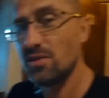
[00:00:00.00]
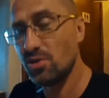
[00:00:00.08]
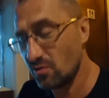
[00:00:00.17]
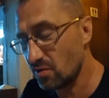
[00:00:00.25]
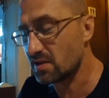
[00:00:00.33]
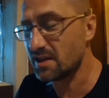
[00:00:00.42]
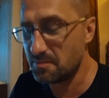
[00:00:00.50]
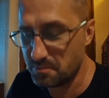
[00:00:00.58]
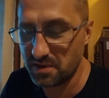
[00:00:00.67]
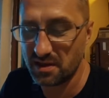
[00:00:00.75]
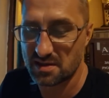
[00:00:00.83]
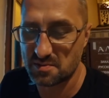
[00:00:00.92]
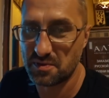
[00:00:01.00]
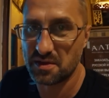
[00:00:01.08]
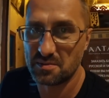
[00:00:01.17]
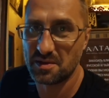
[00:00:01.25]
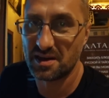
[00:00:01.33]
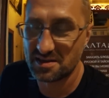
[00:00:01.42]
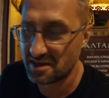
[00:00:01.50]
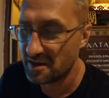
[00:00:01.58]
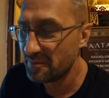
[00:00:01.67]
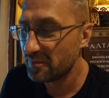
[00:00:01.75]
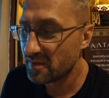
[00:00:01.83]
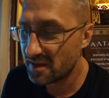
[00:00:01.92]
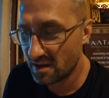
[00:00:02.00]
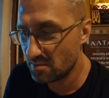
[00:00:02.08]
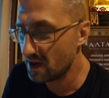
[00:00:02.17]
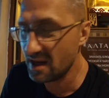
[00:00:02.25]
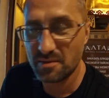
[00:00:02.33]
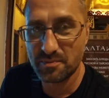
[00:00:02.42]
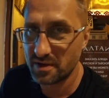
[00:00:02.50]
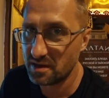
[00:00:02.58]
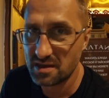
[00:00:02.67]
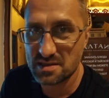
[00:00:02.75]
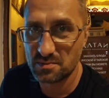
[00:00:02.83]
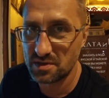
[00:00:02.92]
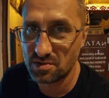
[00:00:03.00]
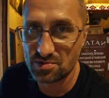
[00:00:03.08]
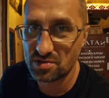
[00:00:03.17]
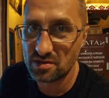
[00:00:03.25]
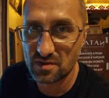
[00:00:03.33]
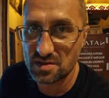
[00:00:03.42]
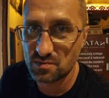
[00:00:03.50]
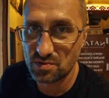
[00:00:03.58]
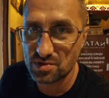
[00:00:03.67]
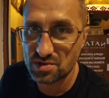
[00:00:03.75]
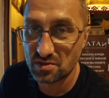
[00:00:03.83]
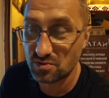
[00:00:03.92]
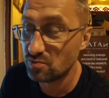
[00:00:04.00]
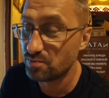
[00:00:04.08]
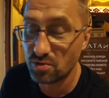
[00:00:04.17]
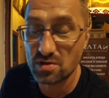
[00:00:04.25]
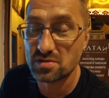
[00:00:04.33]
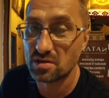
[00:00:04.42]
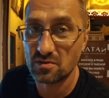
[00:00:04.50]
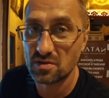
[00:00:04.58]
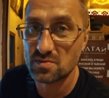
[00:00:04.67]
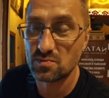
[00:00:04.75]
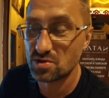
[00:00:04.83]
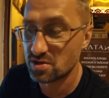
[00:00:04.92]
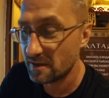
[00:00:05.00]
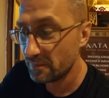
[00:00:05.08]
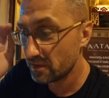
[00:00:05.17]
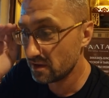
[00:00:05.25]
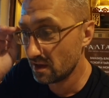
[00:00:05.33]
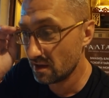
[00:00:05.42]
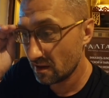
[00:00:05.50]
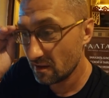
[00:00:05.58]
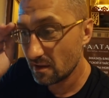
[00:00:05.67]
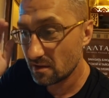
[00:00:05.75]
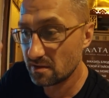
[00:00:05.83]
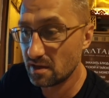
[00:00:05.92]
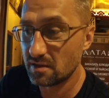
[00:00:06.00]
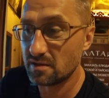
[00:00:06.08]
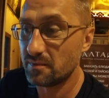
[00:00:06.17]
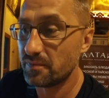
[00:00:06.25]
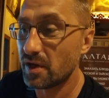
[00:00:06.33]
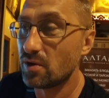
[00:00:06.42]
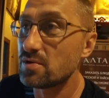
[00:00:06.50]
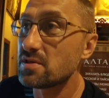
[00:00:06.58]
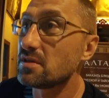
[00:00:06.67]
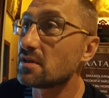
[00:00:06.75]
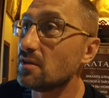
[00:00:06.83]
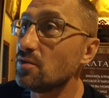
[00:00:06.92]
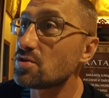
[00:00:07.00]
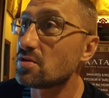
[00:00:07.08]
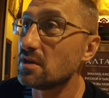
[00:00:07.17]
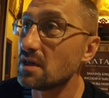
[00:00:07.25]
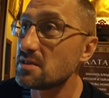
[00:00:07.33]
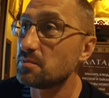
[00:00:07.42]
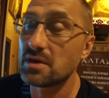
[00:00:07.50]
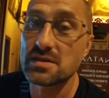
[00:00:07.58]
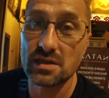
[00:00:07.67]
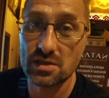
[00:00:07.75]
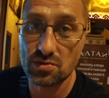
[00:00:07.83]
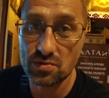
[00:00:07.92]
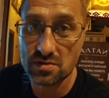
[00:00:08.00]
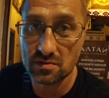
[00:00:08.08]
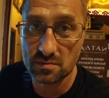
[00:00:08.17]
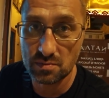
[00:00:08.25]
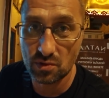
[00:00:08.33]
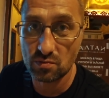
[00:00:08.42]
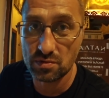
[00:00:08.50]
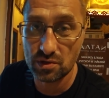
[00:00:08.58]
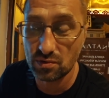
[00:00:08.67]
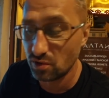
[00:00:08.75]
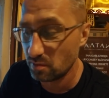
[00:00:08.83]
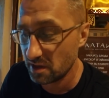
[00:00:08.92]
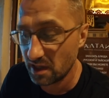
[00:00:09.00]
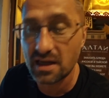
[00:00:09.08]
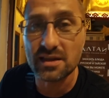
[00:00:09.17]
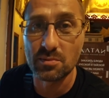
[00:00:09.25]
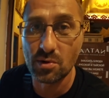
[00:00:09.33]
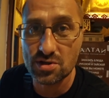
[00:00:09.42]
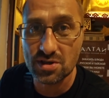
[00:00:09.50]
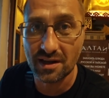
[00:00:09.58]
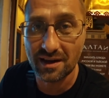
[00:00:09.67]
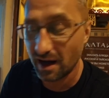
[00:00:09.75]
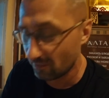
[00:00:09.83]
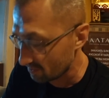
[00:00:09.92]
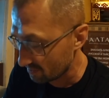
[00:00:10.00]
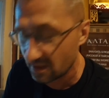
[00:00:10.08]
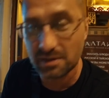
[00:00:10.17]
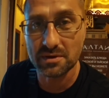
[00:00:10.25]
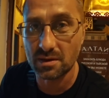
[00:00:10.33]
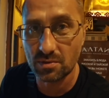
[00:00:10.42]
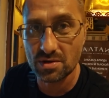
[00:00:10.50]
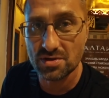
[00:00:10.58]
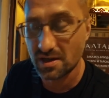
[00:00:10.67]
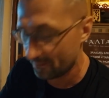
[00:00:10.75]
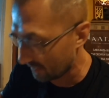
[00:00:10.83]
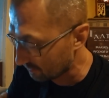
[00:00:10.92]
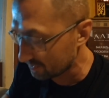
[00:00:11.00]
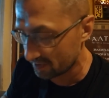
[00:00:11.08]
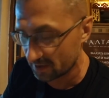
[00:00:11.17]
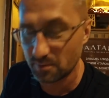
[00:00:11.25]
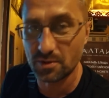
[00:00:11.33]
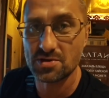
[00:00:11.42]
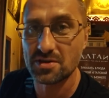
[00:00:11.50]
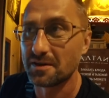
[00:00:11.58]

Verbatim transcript: ну вот капец, понимаете? Нормально поесть мне уже невозможно. Ну просто невозможно. Я до, доходит до того, что я теперь сажусь, беру меню и говорю, мне это можно, а вот это мне можно, а вот это можно.